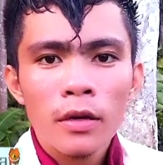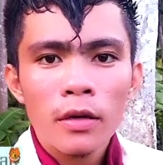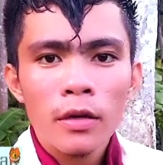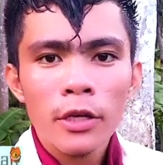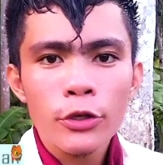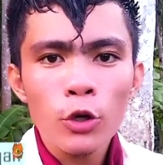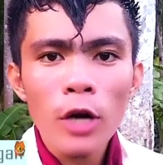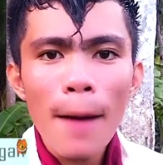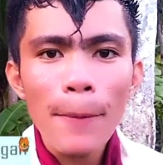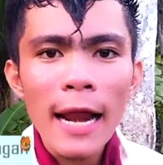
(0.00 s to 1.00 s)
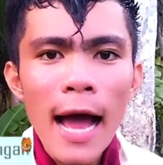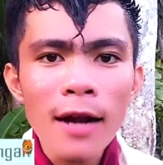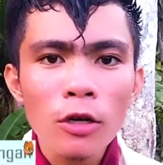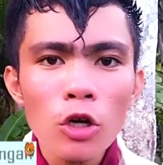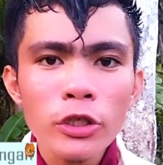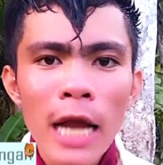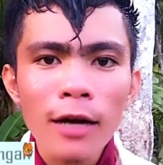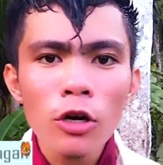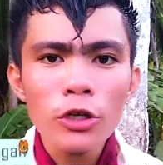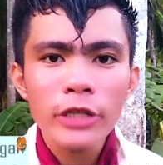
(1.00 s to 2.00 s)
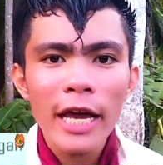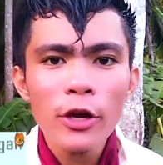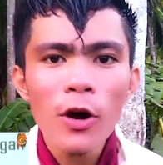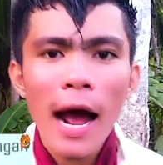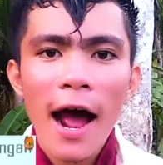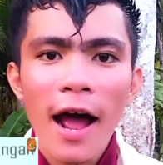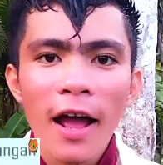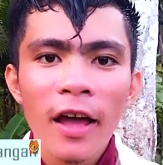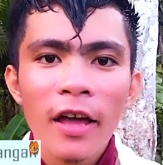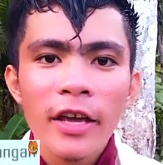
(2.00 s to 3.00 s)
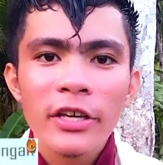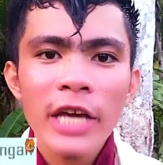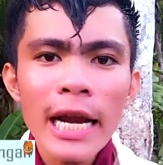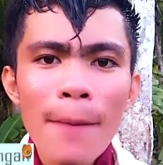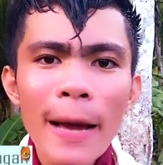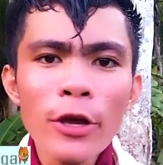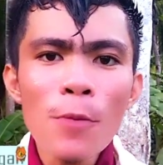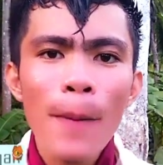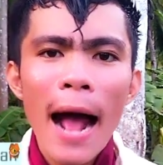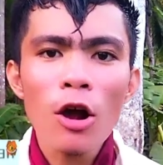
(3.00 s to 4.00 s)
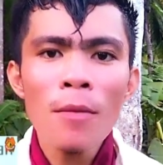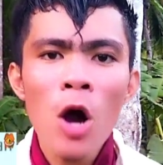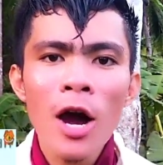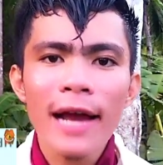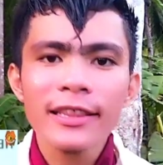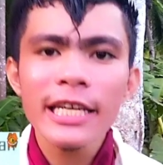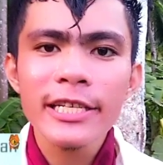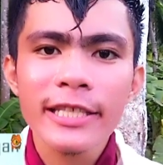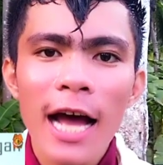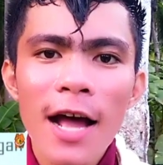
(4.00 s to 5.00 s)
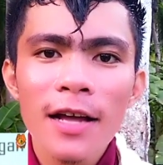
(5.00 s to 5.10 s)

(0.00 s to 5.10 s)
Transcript: Itsura pa lang, close na close kayo ah. Yan na ba yung bago mong artista?